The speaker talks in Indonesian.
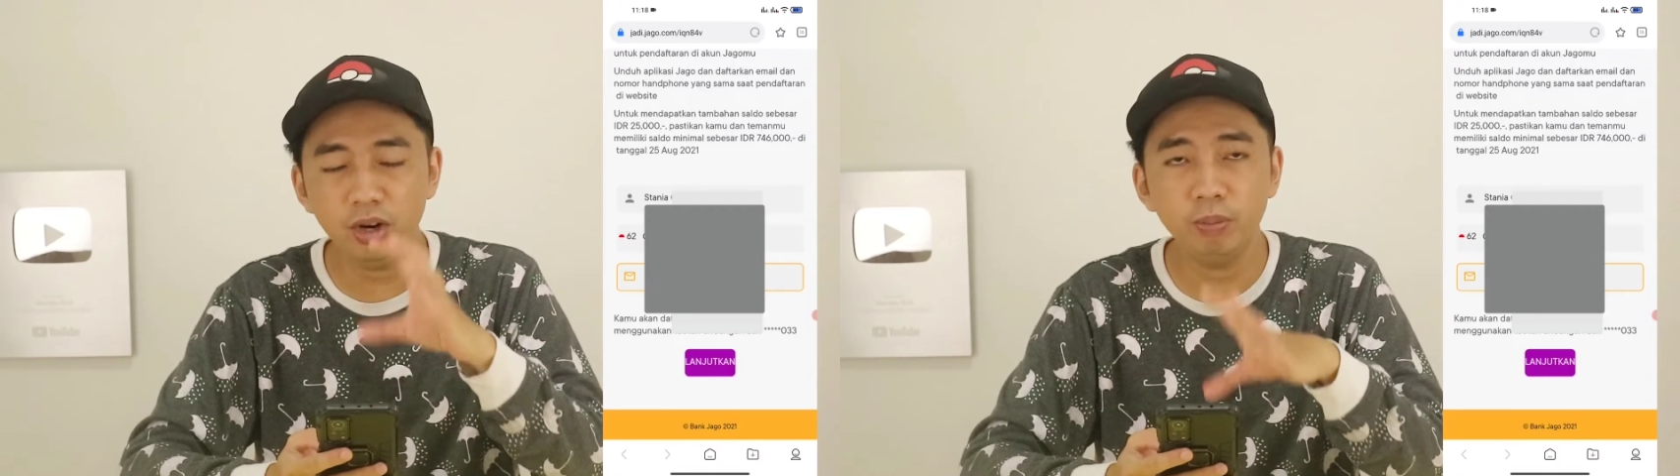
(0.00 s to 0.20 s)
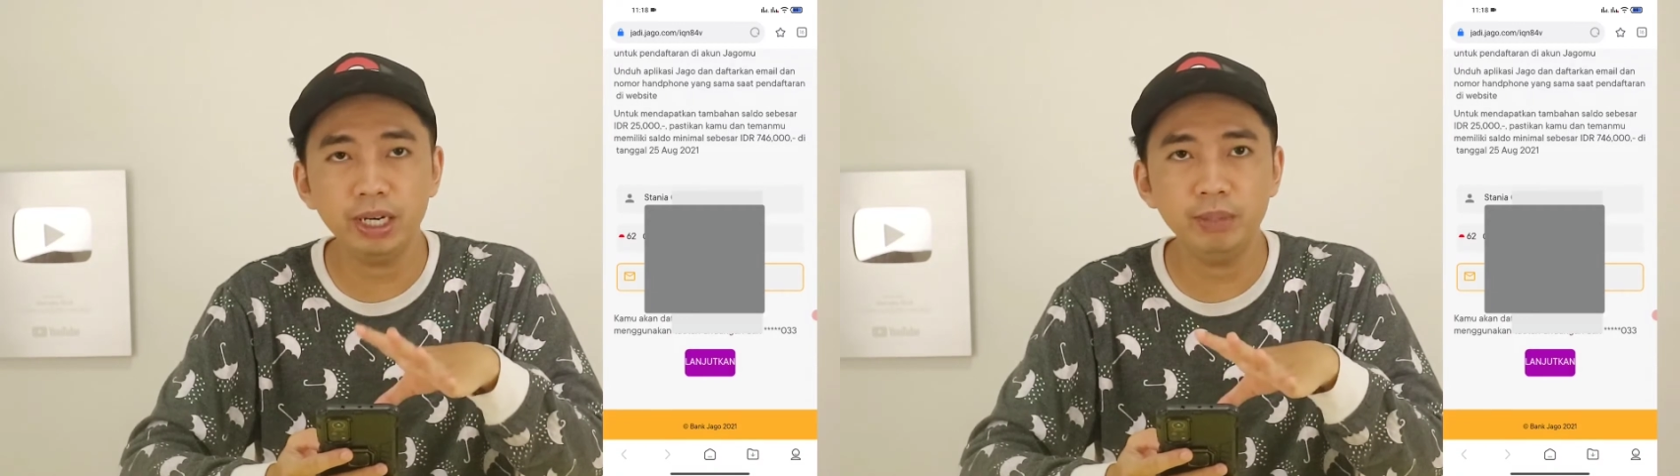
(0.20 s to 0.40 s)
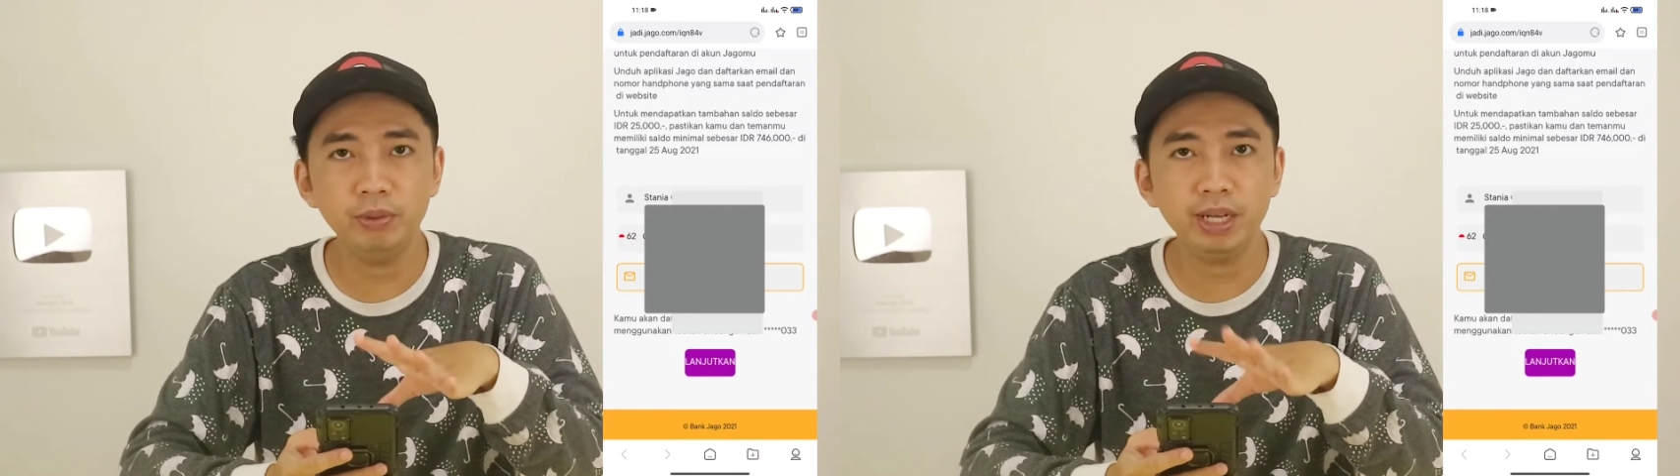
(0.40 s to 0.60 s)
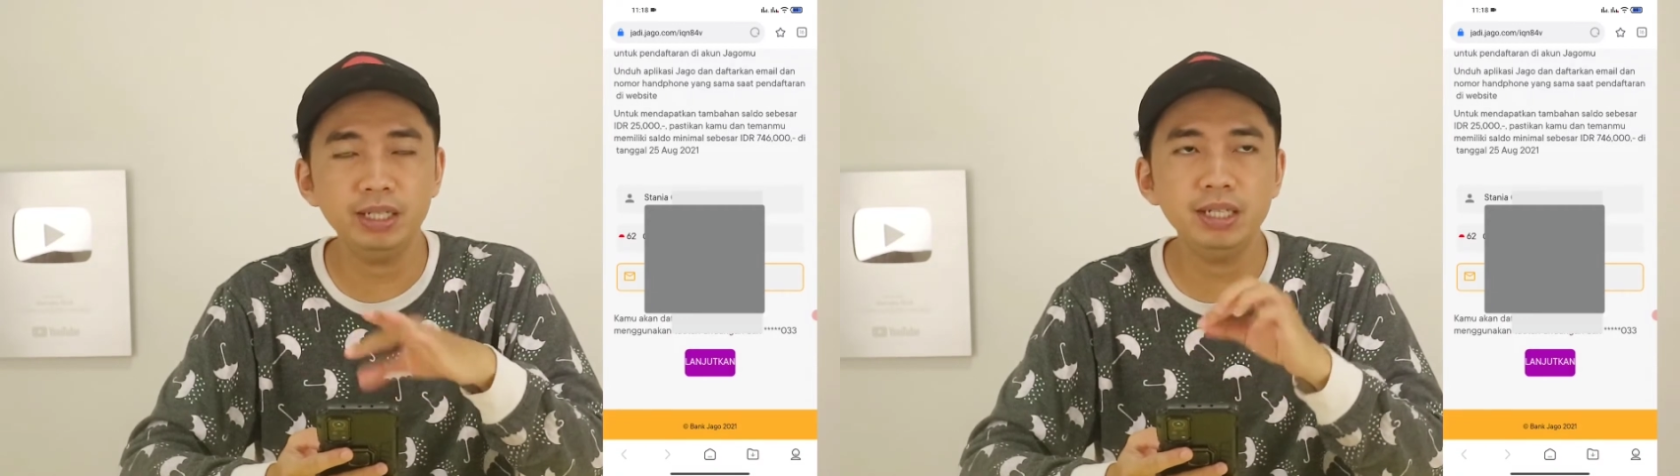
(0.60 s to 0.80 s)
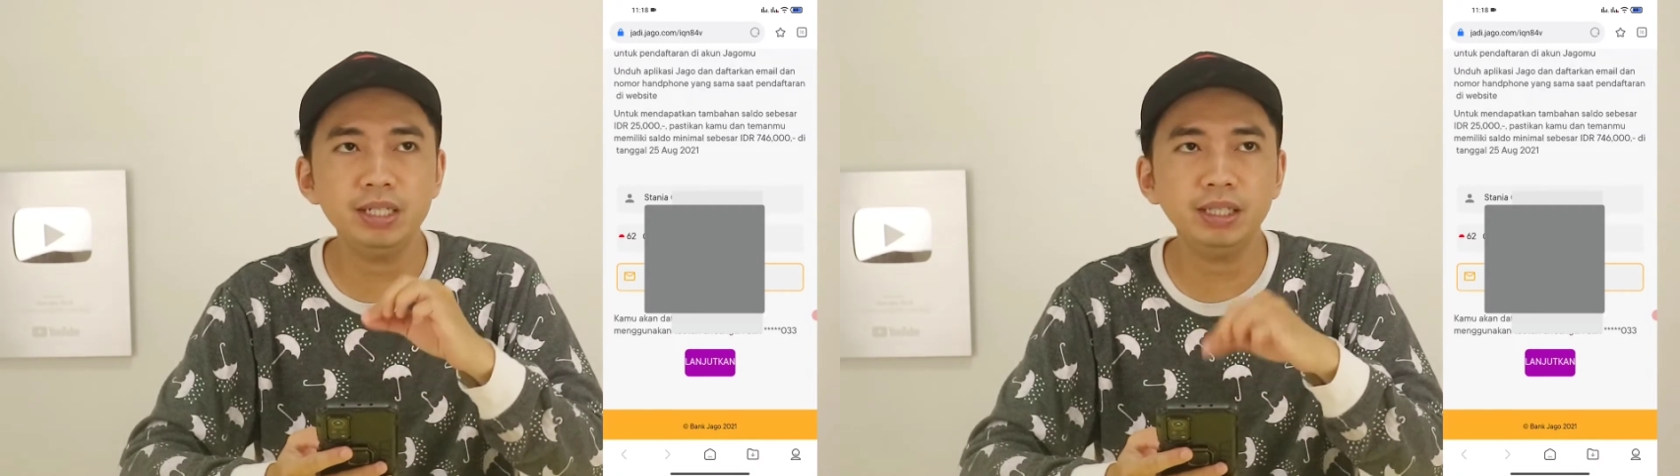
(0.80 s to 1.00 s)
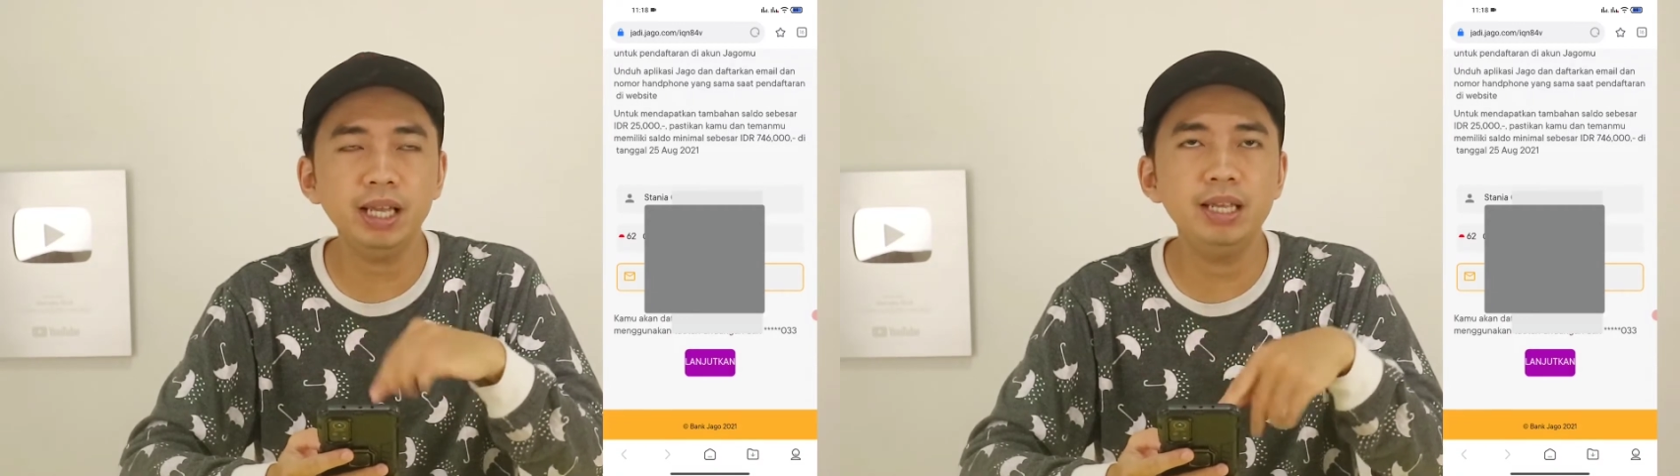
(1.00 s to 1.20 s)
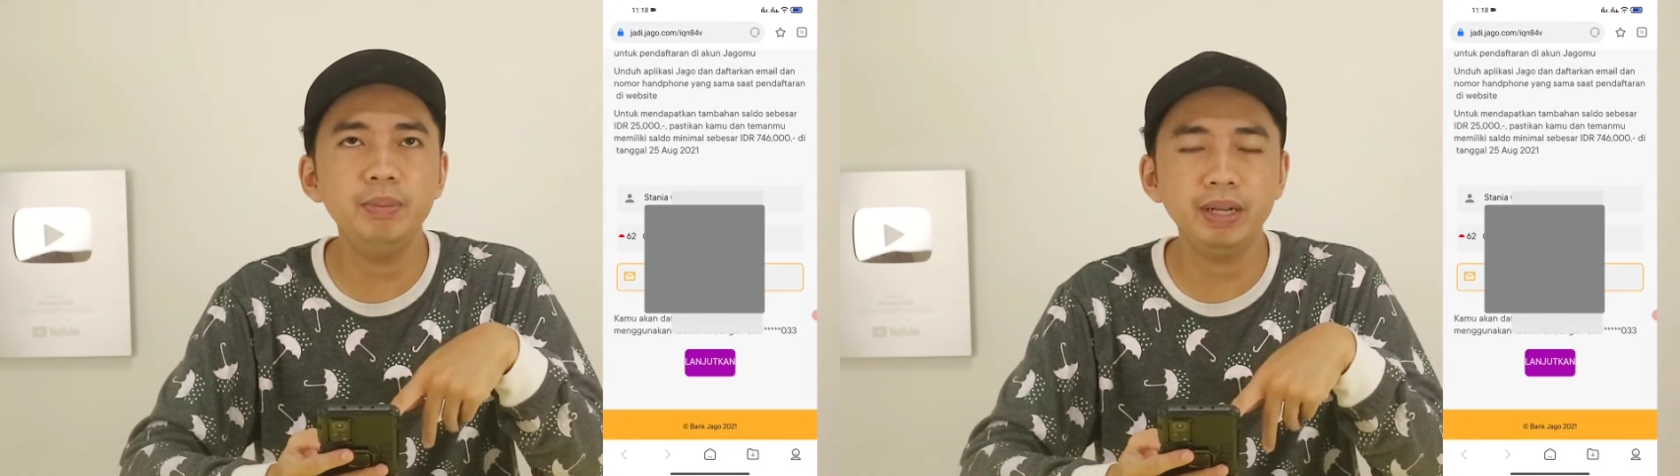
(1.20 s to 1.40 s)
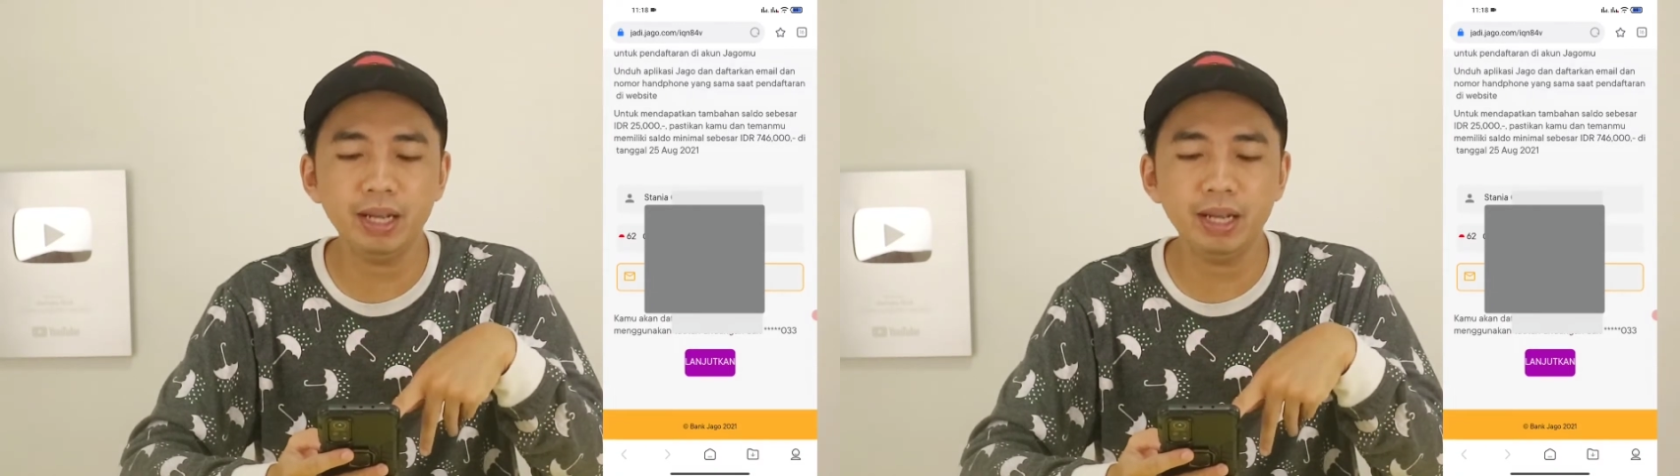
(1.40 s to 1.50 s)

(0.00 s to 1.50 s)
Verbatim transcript: nomor handphone kalian serta email